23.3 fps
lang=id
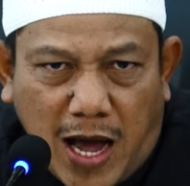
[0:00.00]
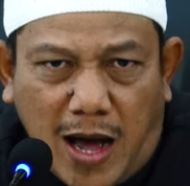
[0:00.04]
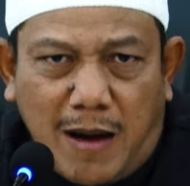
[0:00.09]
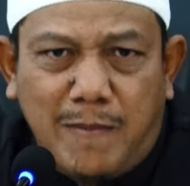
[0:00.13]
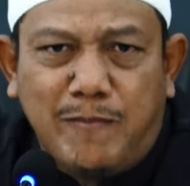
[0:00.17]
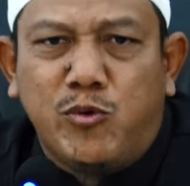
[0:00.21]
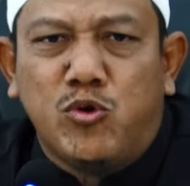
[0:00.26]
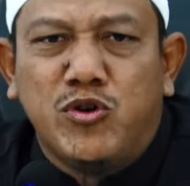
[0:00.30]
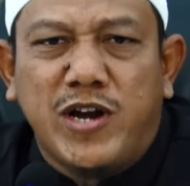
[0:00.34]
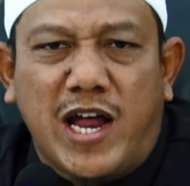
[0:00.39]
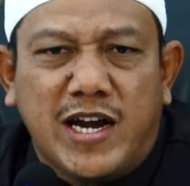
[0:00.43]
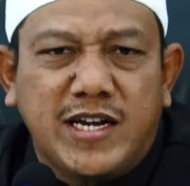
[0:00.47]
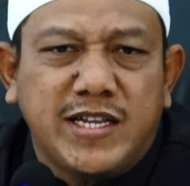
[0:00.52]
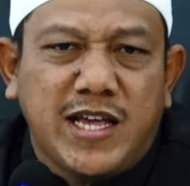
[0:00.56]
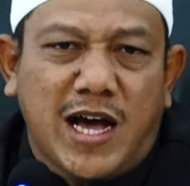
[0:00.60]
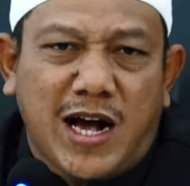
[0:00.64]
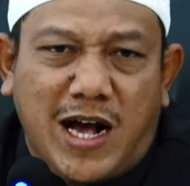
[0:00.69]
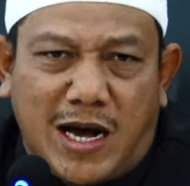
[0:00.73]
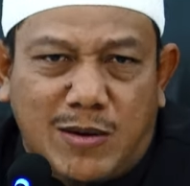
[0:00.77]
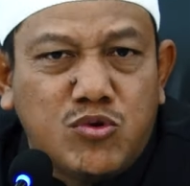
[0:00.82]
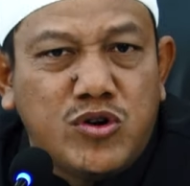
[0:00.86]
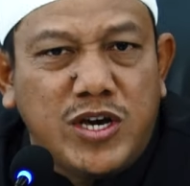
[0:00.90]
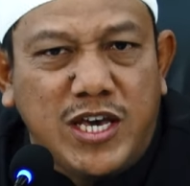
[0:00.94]
Ampunan yang
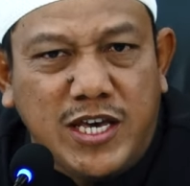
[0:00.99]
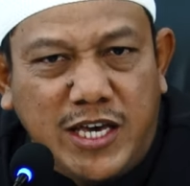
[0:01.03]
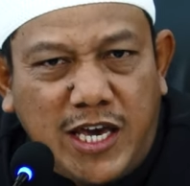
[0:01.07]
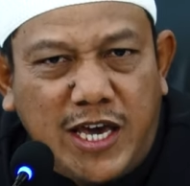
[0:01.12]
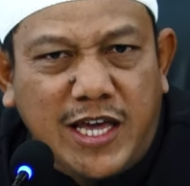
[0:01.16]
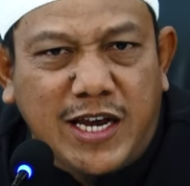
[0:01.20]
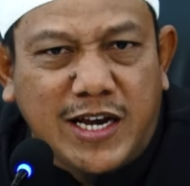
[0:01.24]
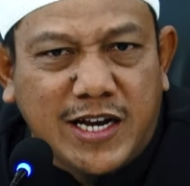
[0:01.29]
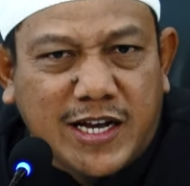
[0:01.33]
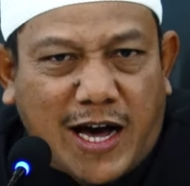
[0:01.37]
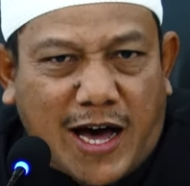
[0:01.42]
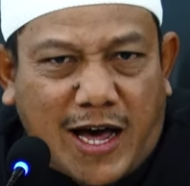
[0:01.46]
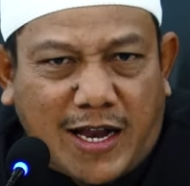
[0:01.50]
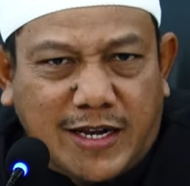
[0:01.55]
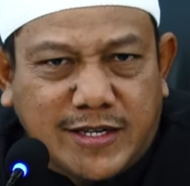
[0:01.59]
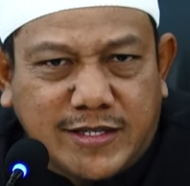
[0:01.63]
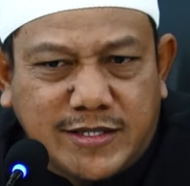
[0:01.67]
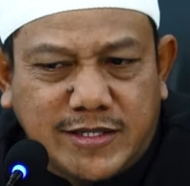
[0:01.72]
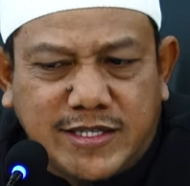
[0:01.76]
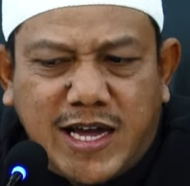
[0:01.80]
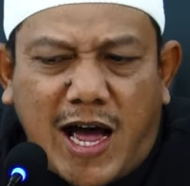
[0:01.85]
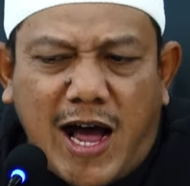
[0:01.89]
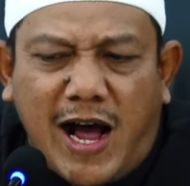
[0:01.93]
kamu
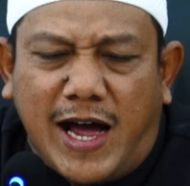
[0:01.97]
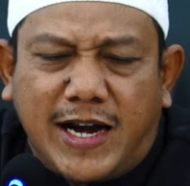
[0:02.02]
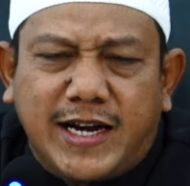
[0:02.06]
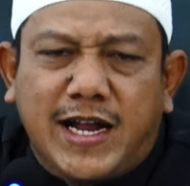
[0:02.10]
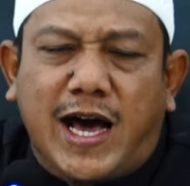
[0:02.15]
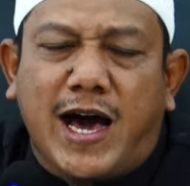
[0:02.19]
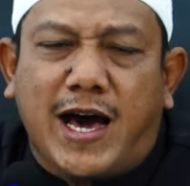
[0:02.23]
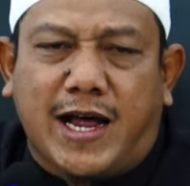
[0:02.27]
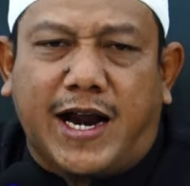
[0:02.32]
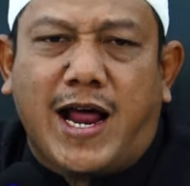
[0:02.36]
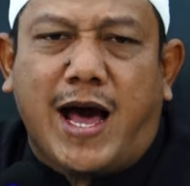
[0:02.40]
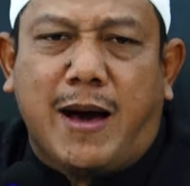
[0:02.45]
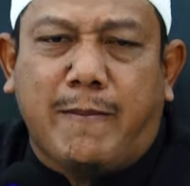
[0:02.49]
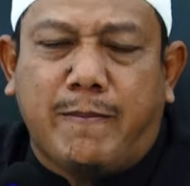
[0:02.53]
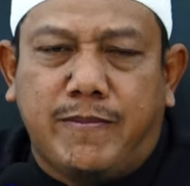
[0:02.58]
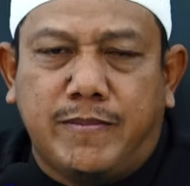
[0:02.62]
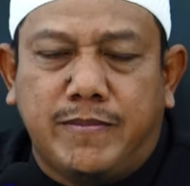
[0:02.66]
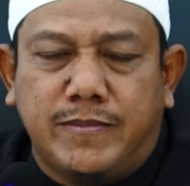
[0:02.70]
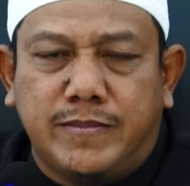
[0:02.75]
inginkan, jangan harap.